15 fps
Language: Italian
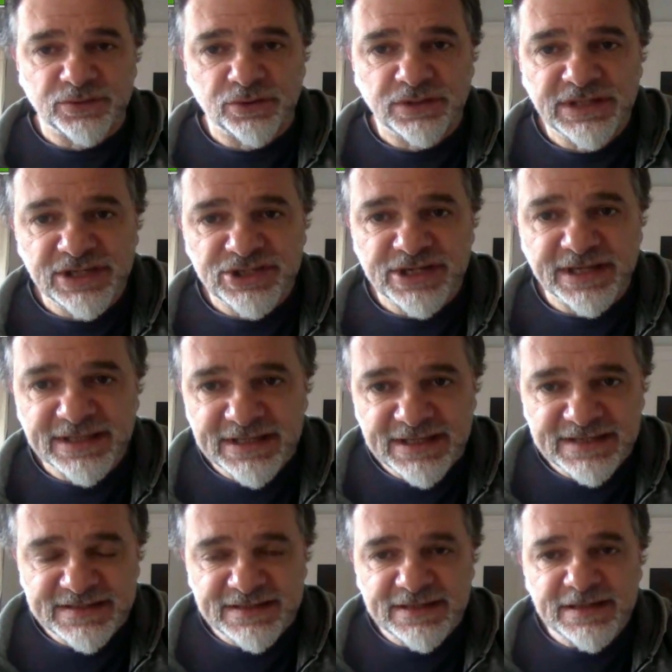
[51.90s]
10
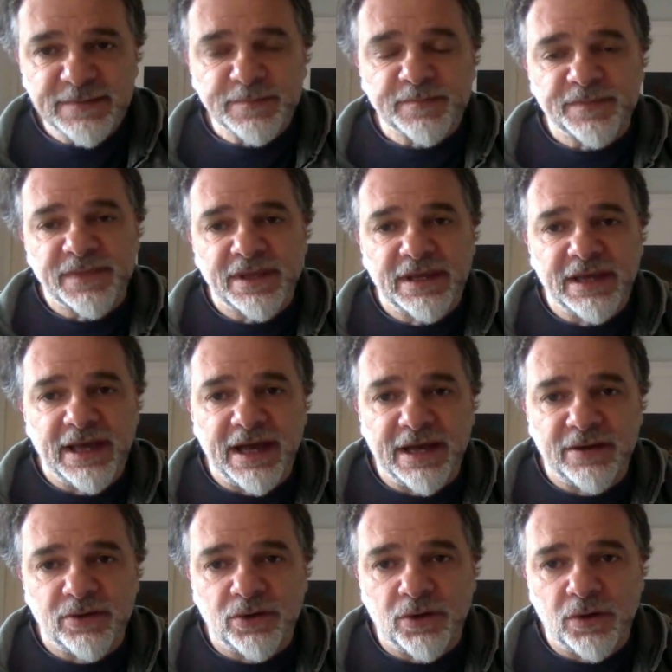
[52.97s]
artisti che
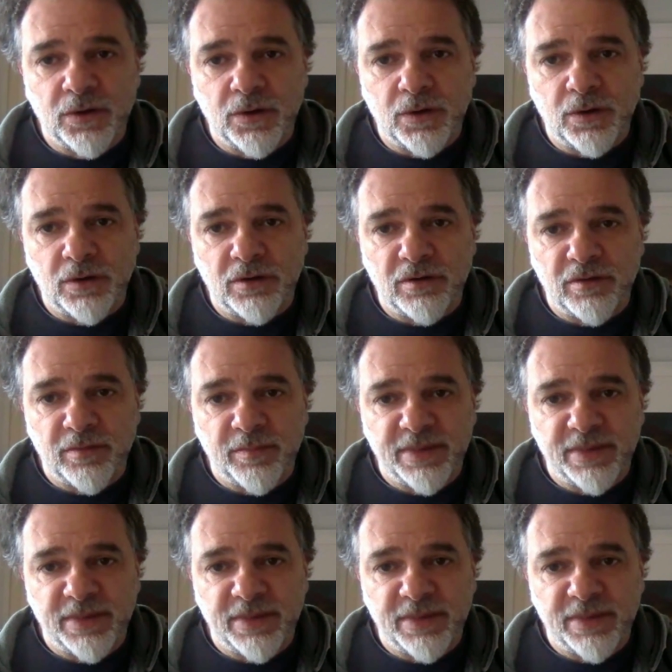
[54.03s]
hanno